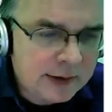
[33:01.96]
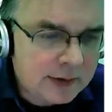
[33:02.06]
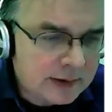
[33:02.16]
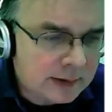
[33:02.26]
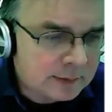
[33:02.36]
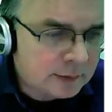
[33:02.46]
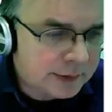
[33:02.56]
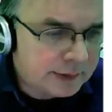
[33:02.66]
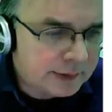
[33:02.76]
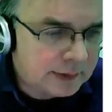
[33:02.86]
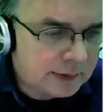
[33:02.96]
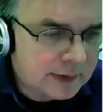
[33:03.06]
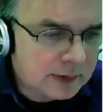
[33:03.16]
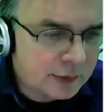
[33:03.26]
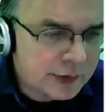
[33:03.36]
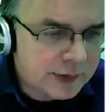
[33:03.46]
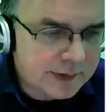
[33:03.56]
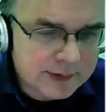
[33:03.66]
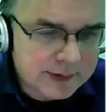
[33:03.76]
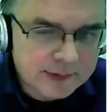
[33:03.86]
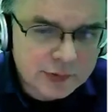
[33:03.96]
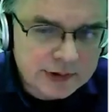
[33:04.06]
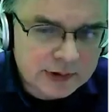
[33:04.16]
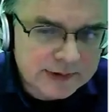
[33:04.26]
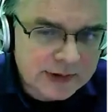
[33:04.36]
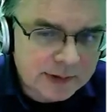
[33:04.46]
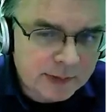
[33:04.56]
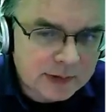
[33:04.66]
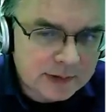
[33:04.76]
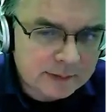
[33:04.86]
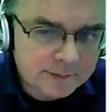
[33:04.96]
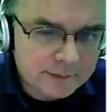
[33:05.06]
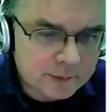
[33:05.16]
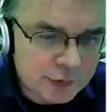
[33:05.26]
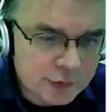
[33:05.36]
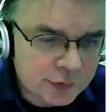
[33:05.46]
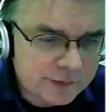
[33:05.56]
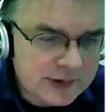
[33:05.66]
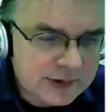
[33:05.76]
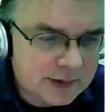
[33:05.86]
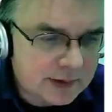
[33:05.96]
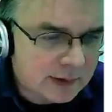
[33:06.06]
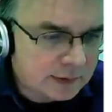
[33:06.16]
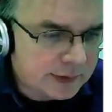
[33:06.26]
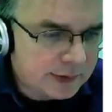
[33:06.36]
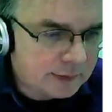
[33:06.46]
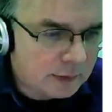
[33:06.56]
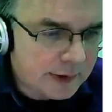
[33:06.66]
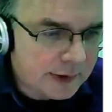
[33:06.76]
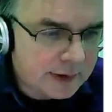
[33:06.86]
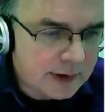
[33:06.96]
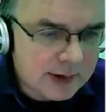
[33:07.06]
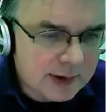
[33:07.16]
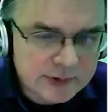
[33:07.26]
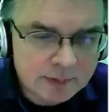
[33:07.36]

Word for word: там вот э, служ студент, с кем я там учусь вместе, да, вот они тут какие-то, я там с ними